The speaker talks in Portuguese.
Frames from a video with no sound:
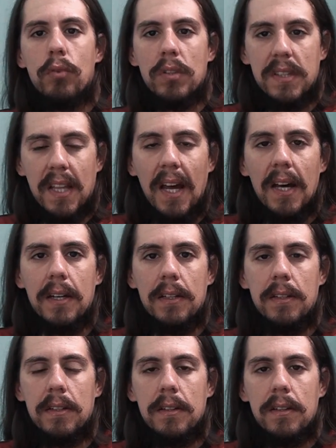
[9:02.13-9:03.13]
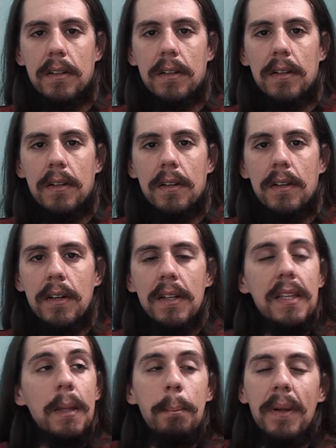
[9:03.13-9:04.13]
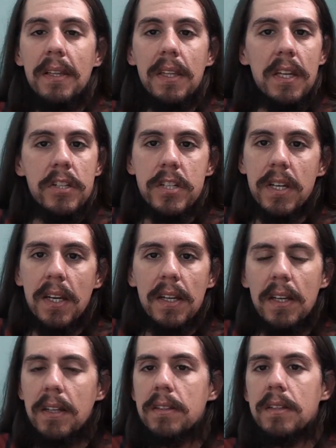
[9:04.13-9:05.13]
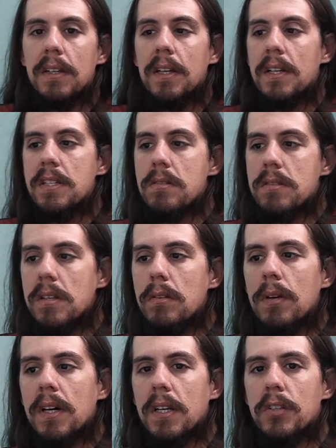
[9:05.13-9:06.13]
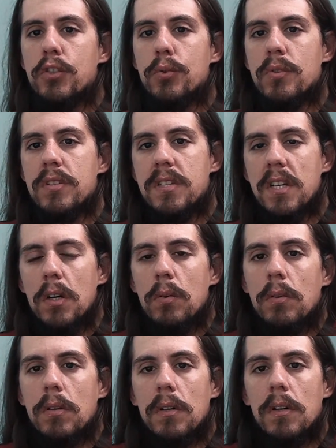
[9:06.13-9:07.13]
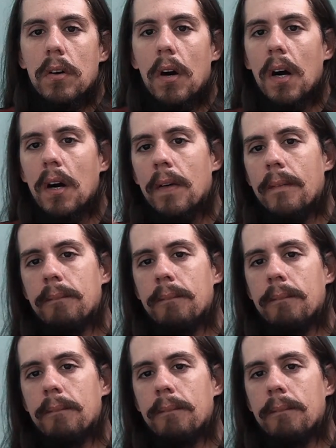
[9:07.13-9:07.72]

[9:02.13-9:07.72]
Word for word: votar, independente de quem entre, se você não garantir o seu, ó,